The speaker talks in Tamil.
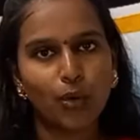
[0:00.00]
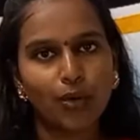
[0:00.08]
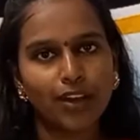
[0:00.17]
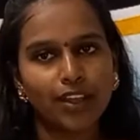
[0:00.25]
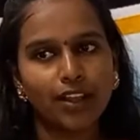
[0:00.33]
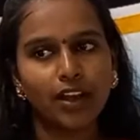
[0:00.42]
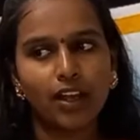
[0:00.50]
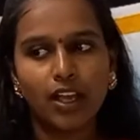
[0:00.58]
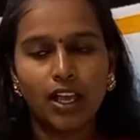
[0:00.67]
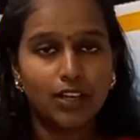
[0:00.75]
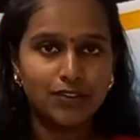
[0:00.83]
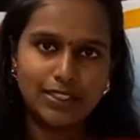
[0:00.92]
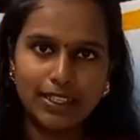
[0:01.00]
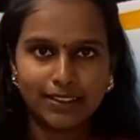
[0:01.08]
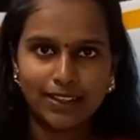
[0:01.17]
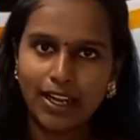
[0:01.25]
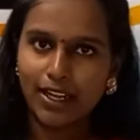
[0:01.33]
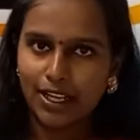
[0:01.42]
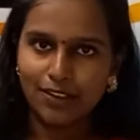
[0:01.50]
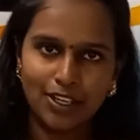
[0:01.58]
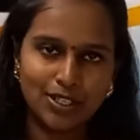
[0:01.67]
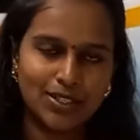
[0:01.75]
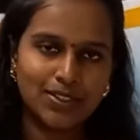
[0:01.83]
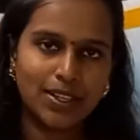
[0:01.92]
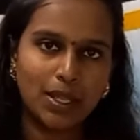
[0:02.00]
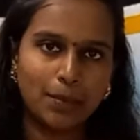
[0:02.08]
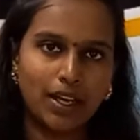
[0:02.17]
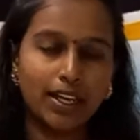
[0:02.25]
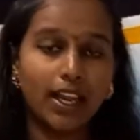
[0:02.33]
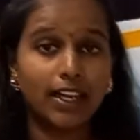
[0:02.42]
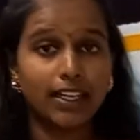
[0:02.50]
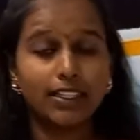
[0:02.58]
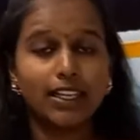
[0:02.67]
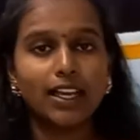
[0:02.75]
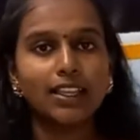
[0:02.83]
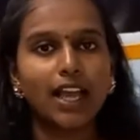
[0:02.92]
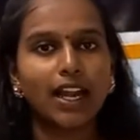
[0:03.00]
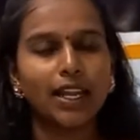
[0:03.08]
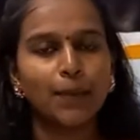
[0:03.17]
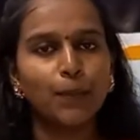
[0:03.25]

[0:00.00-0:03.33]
கோடிங் ஃபிசிக்ஸ்னால் டெரிவேஷன்ஸ் அந்த மாதிரி அண்ட் இதெல்லாம் தாண்டி